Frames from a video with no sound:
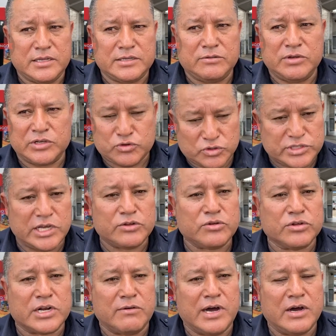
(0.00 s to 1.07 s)
nuestro
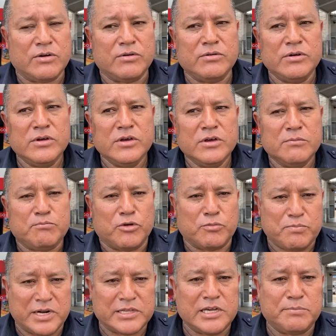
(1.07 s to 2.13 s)
centro de trabajo, por
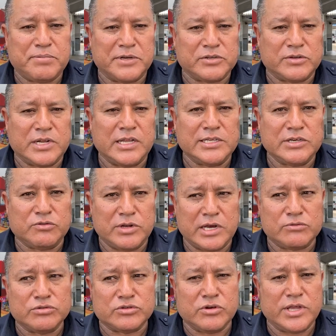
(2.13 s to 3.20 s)
parte del personal de seguridad y
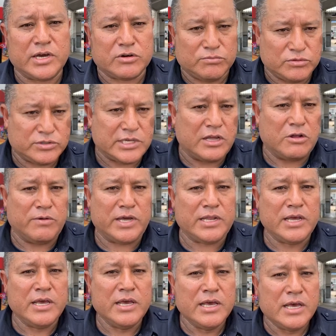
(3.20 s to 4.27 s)
custodia. Como ustedes lo
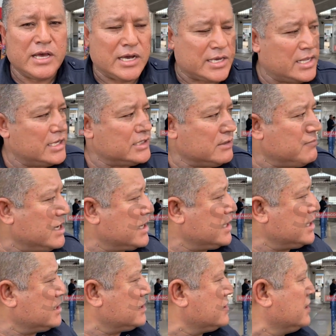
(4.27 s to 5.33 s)
ven aquí en las
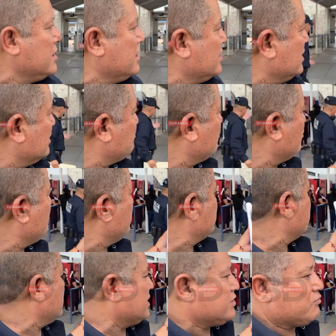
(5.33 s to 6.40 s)
imágenes, es puro
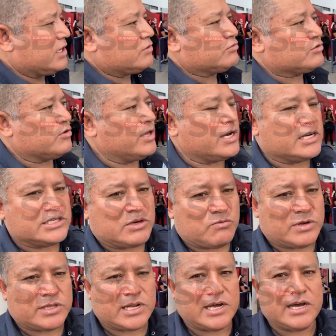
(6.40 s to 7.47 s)
personal de seguridad y custodia que se
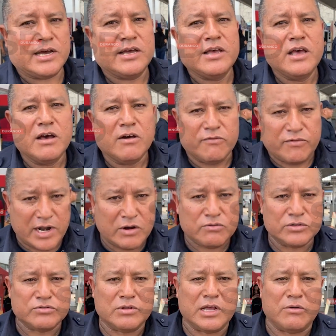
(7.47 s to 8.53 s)
encuentra franco
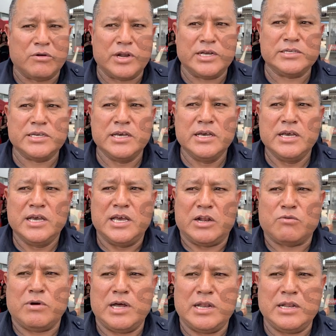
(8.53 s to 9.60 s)
en sus labores, el
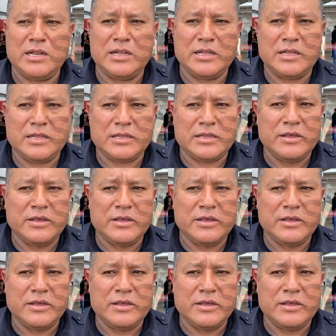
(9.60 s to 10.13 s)
cual